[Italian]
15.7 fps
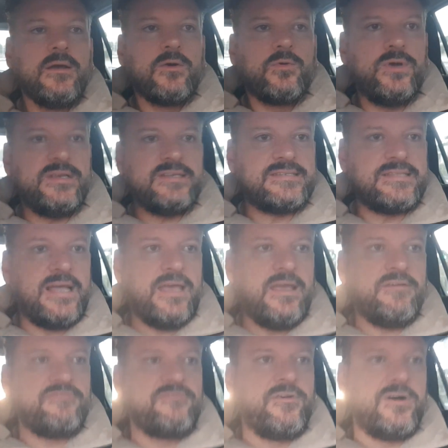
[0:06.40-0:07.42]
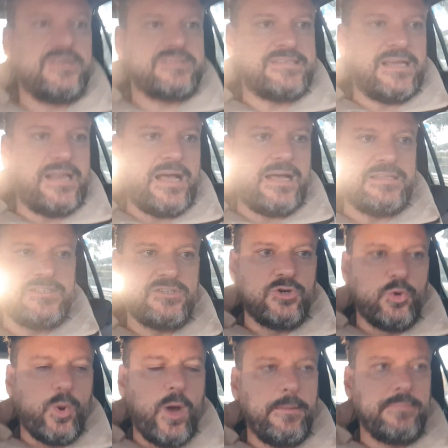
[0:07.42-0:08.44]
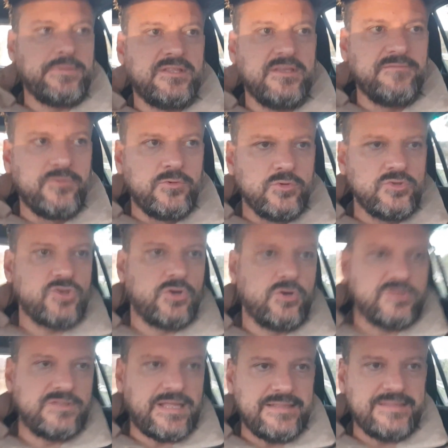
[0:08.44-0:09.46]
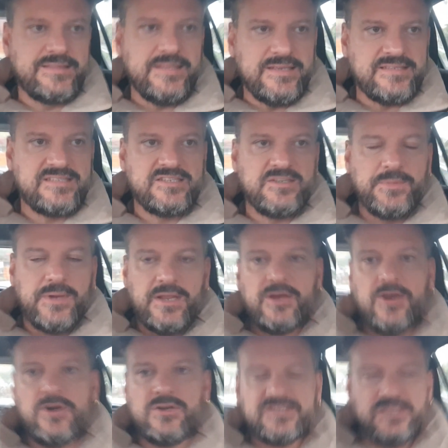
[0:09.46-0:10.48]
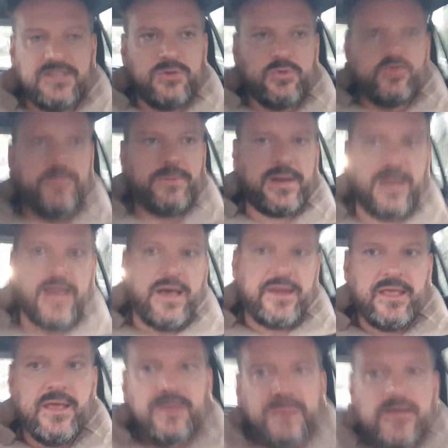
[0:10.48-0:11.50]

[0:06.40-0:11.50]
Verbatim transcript: questa è Forza Lazio Web TV, sono tantissime le cose di cui parlare,